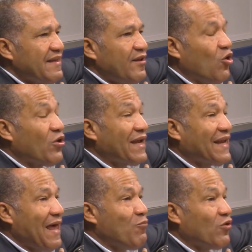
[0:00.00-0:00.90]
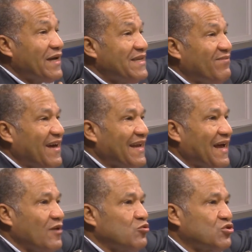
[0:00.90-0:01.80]
los reclamos que
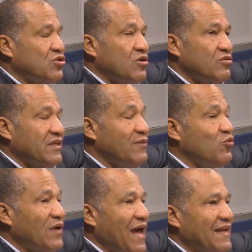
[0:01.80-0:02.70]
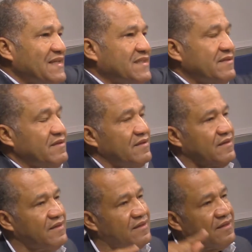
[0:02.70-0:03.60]
llevaran a los tribunales
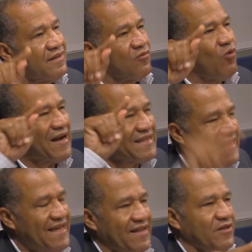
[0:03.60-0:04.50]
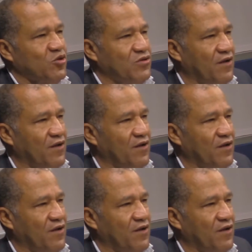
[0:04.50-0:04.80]
cualquiera de los